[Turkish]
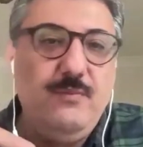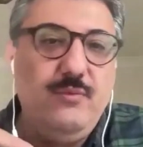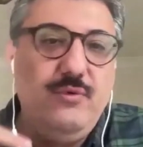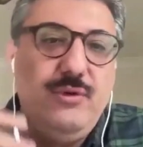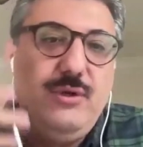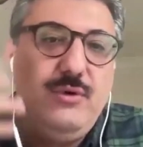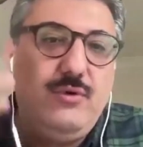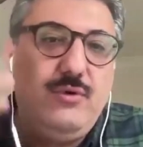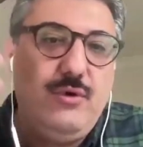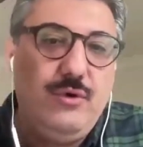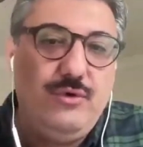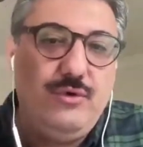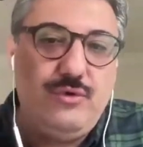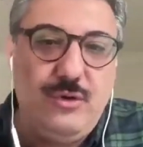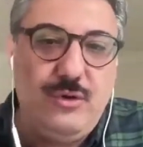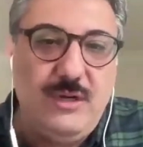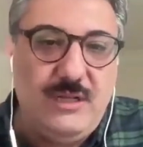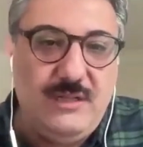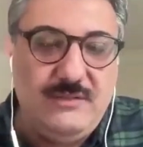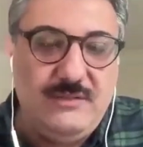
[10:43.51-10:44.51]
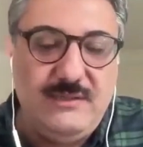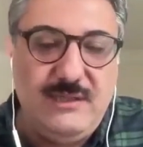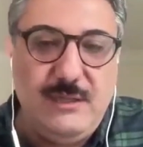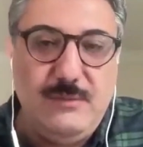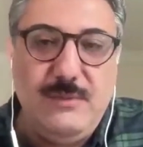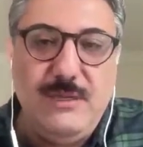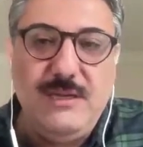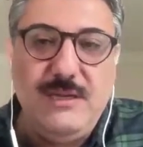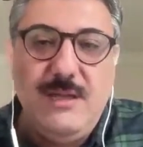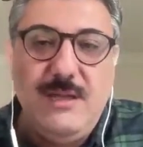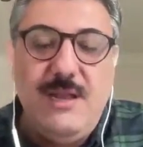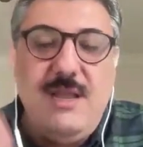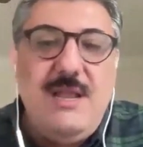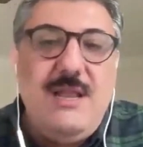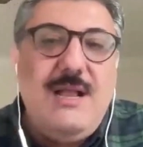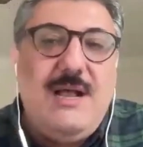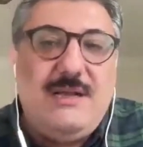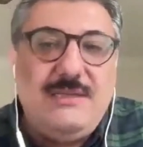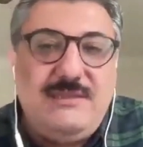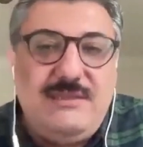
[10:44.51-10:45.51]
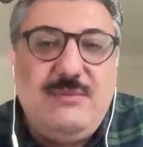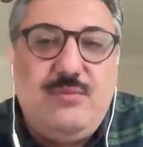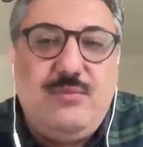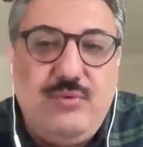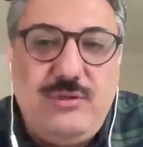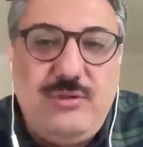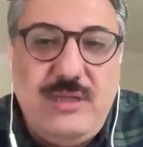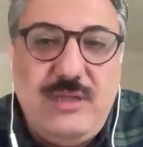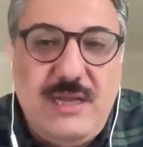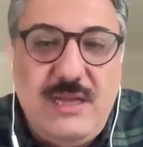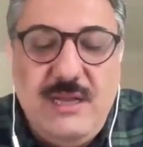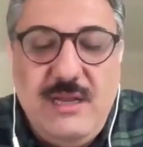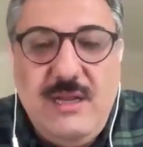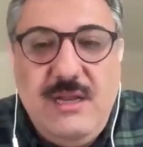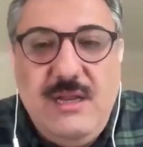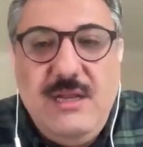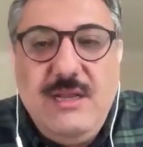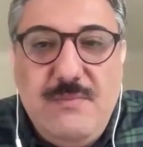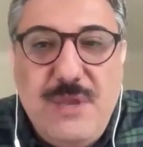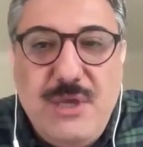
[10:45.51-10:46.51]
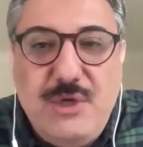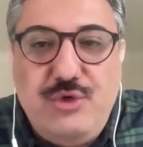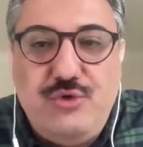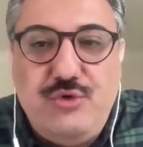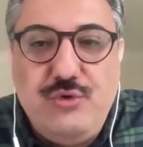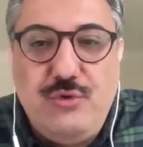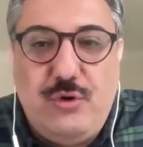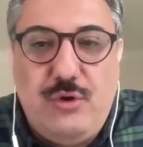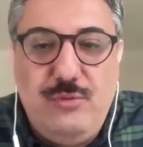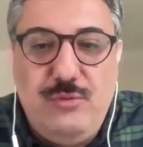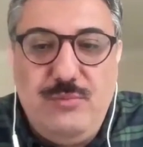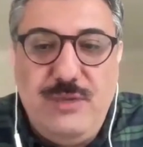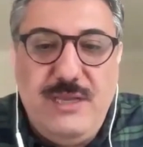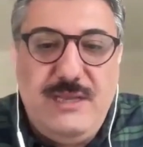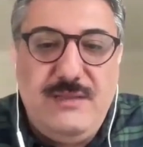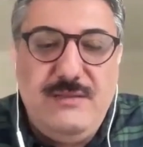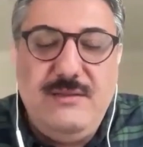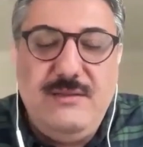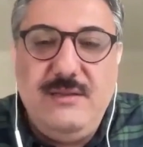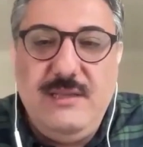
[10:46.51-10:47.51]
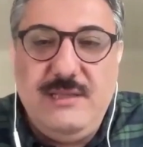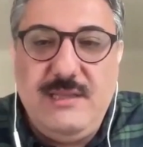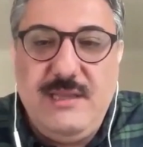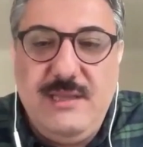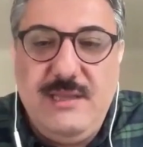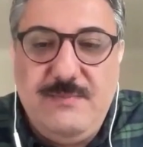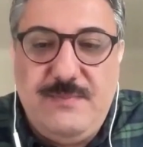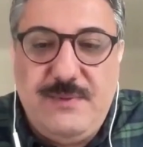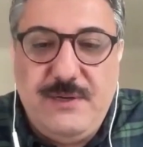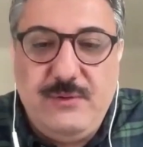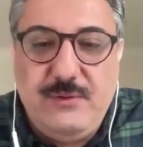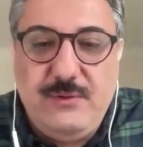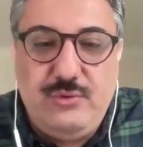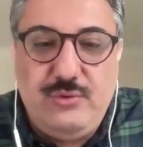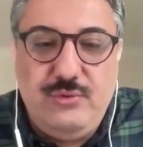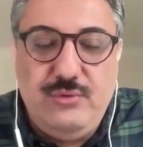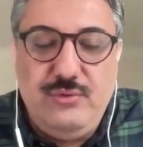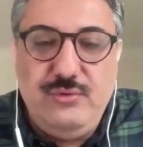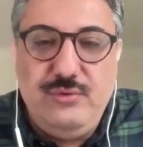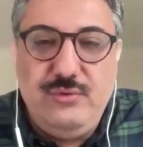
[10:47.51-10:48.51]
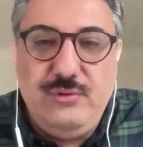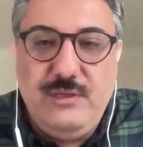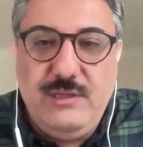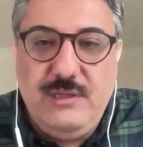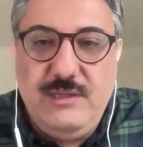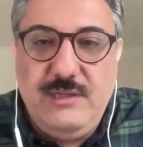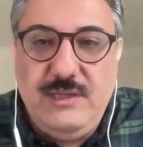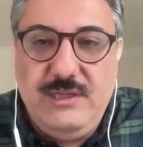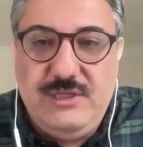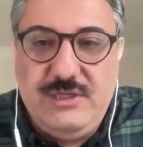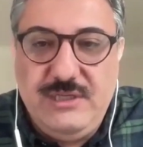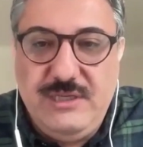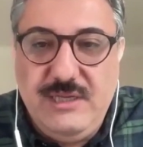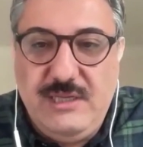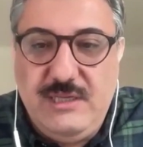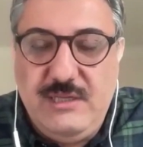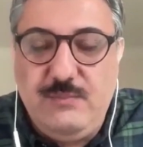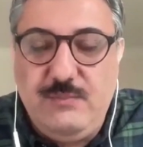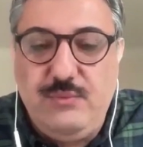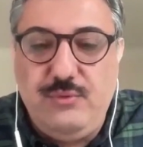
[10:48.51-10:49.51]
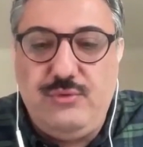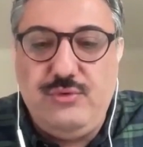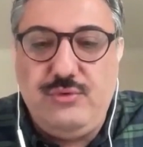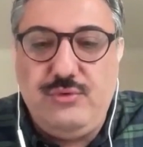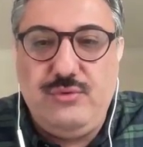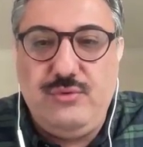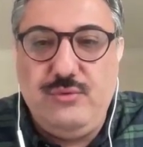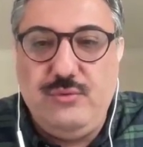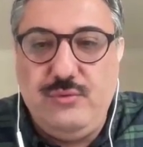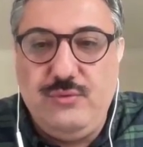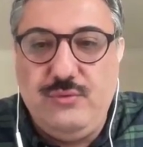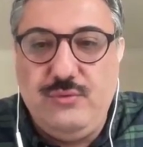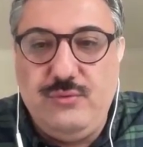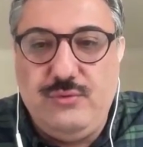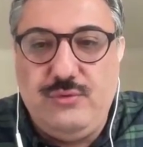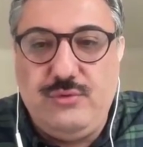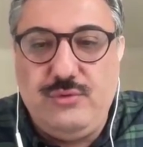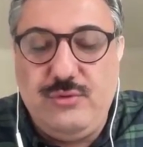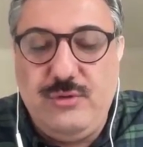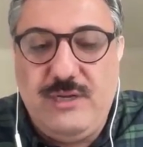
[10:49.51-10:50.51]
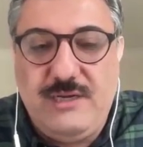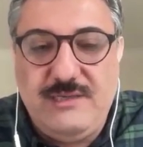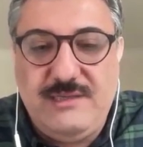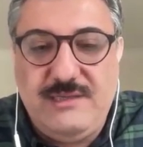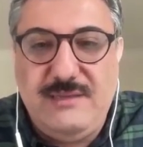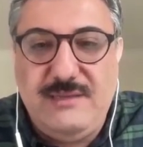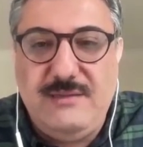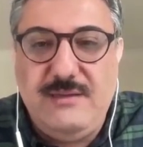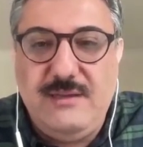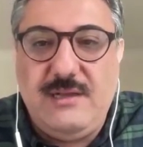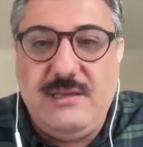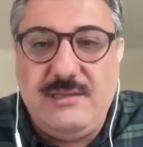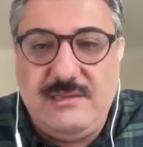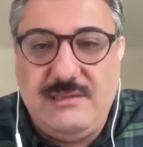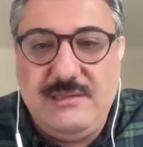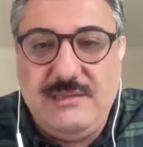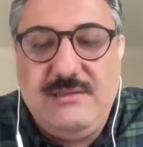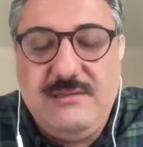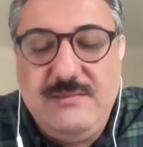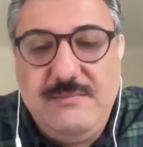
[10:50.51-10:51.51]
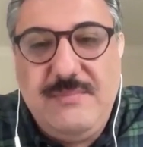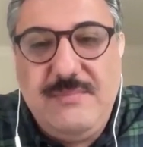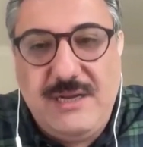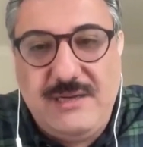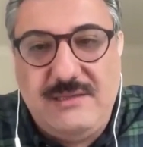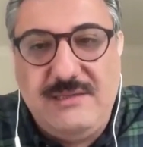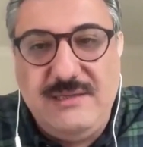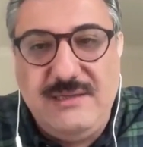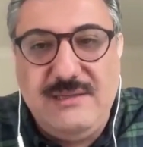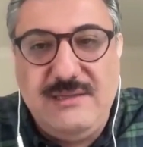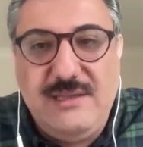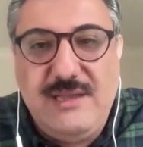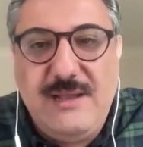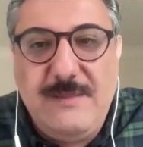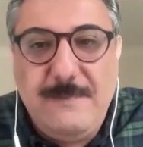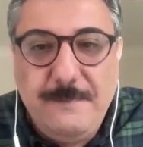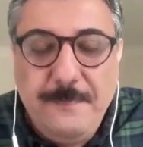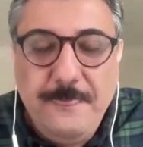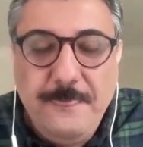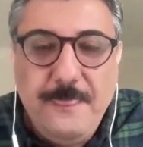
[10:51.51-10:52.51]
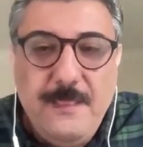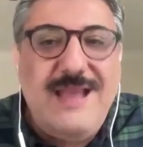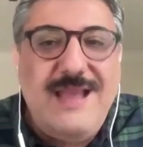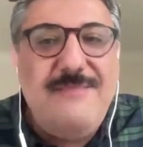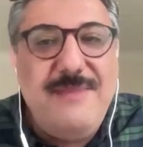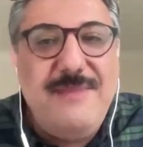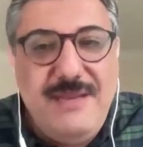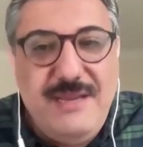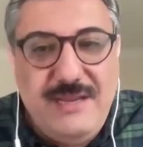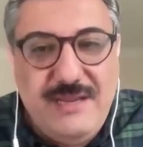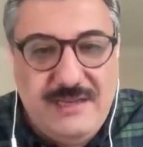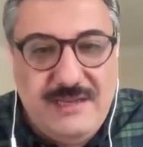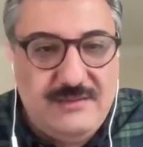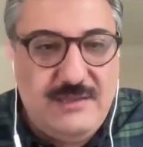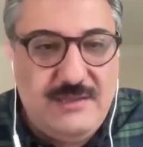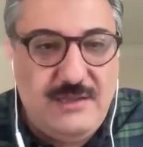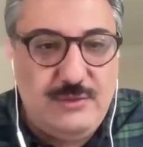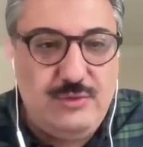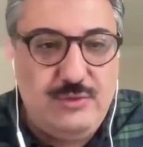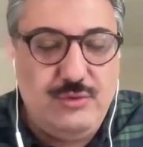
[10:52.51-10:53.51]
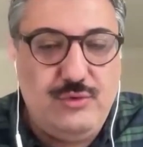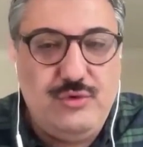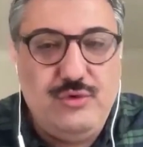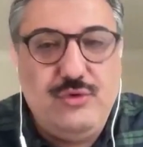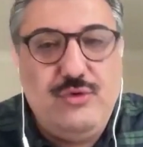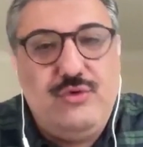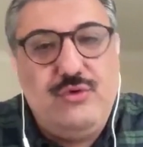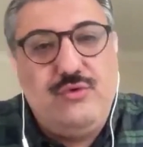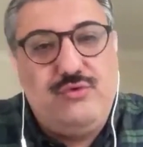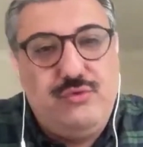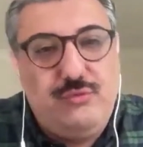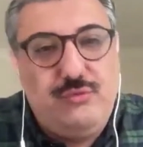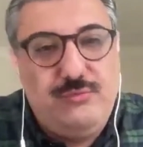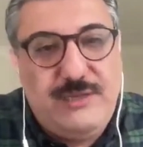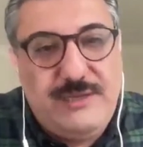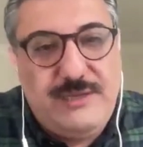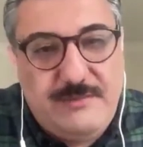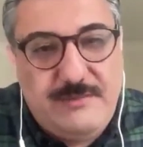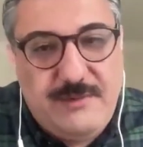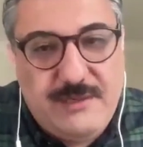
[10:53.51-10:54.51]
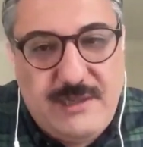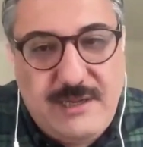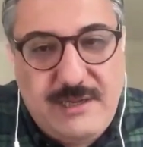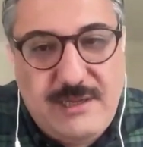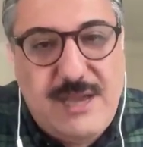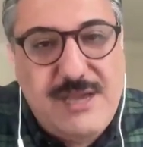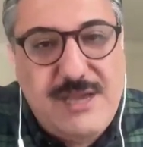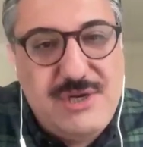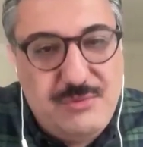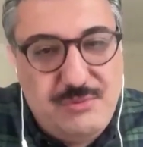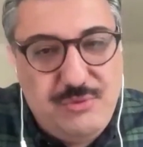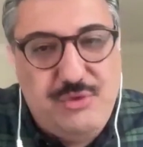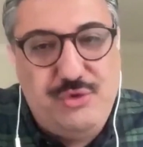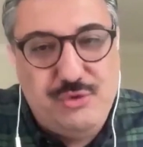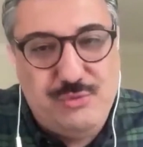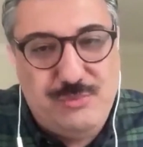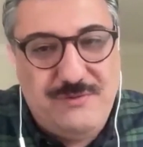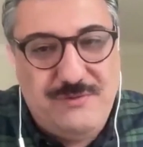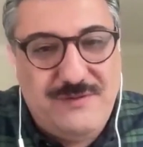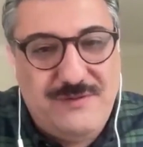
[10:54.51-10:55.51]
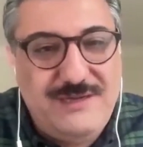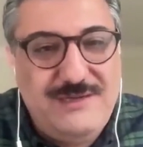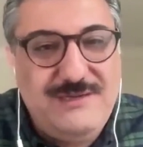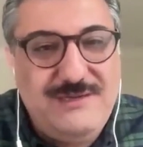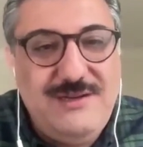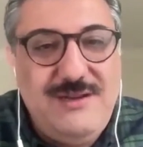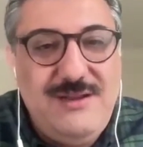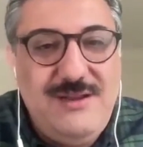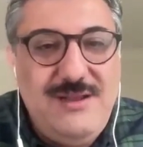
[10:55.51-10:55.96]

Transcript: Bunları kontrol altına almak. Aslında burada meşru olmayan ya da imparatorluğun e, içindeki bu tür unsurlardan kasıt baktığında Ermeniler daha çok. Çünkü Rumlara bakan ayrı bir şube var.